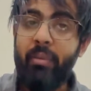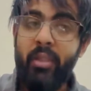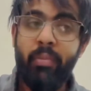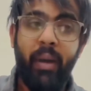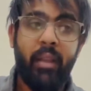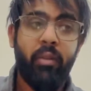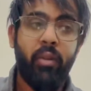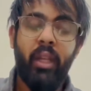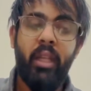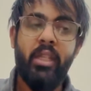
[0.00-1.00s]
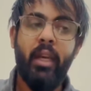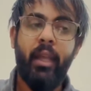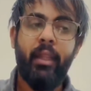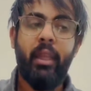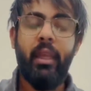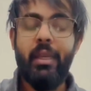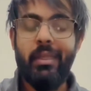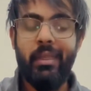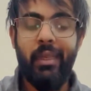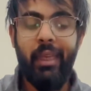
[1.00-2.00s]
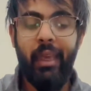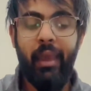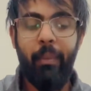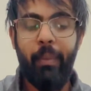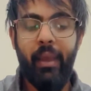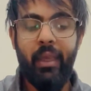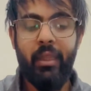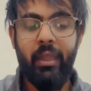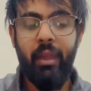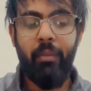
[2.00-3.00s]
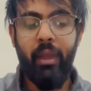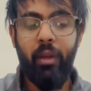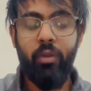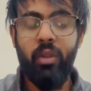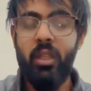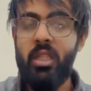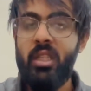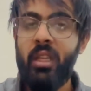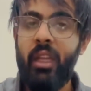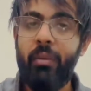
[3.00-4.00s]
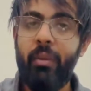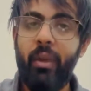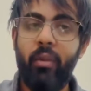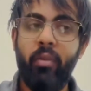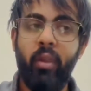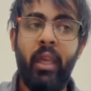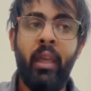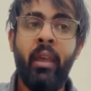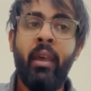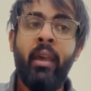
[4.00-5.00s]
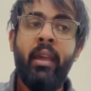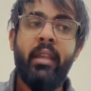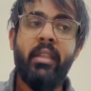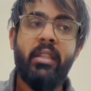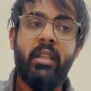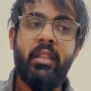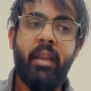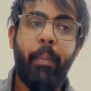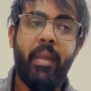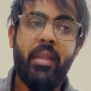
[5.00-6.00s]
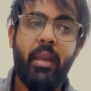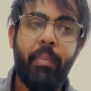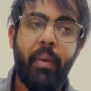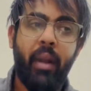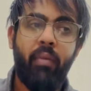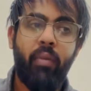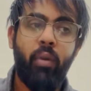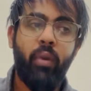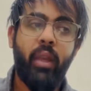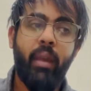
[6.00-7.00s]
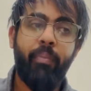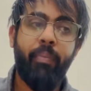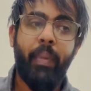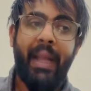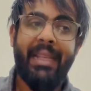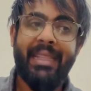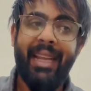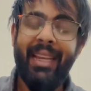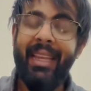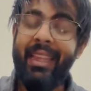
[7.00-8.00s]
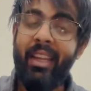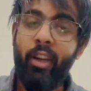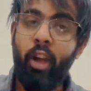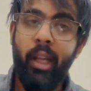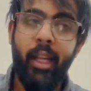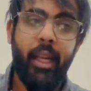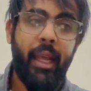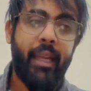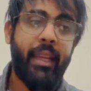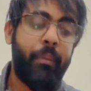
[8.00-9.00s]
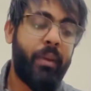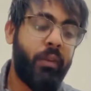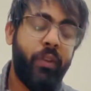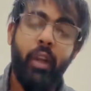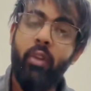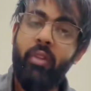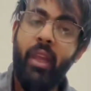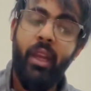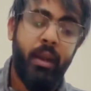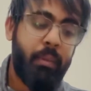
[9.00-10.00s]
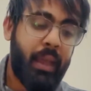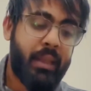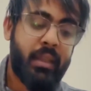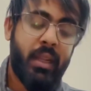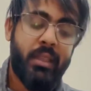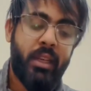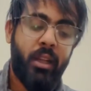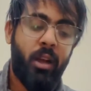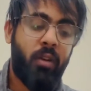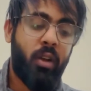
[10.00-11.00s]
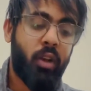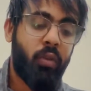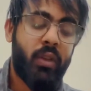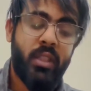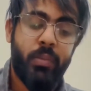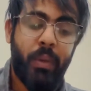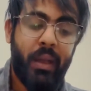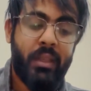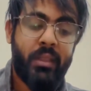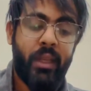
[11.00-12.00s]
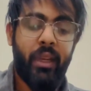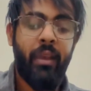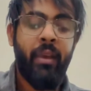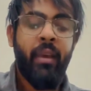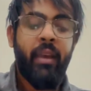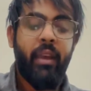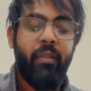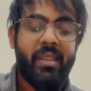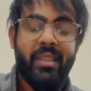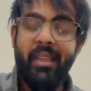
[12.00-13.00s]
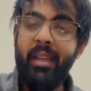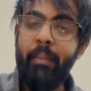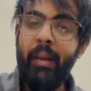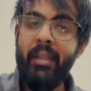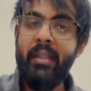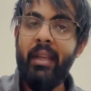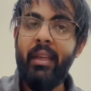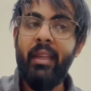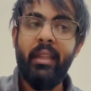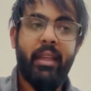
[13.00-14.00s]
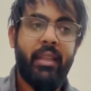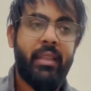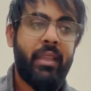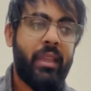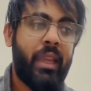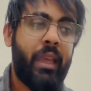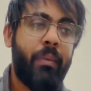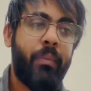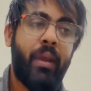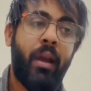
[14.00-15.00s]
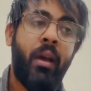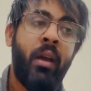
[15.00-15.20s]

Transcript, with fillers: इस बात को नहीं जानती इसीलिए मैं कितने महीनों से छः सात महीनों से इस चीज़ के पीछे पड़ा हुआ हूँ कि पाकिस्तान के अंदर डॉलर लाया जाए मेरी वीडियोस देख लें मैं एक साल से लगा हुआ हूँ कि ओवरसीज पाकिस्तानी इन्वेस्ट करें पाकिस्तान के अंदर किसी तरीके मेरा